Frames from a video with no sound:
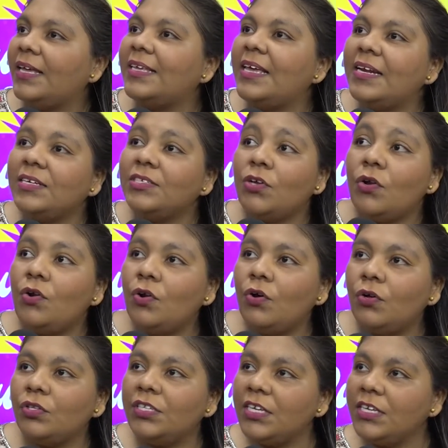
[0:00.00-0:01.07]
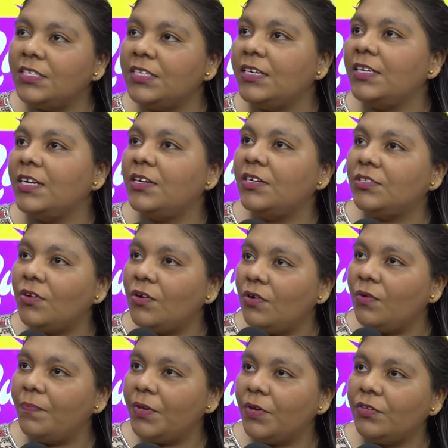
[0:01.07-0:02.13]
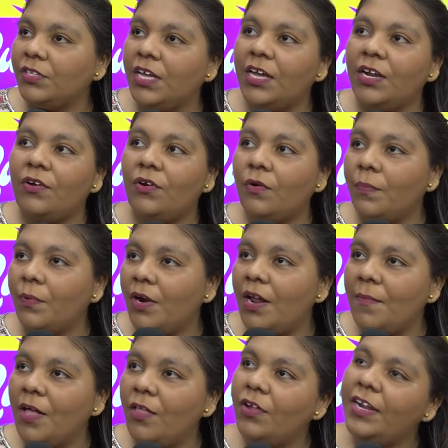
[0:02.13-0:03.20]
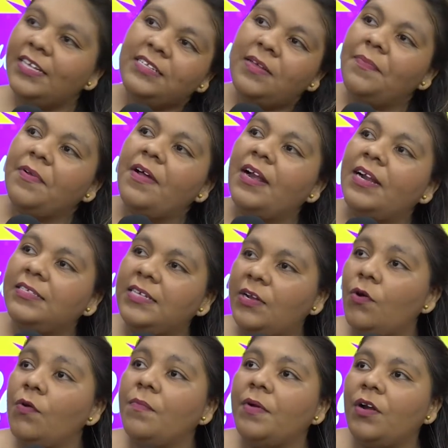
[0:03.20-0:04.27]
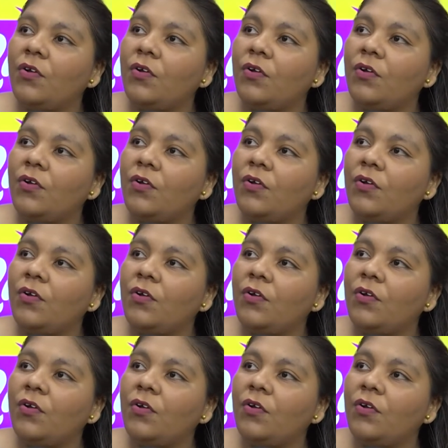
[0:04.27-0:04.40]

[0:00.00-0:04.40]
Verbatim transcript: quiénes son los DJ, quiénes son los picoteros, los programadores, y siempre van a ser hombres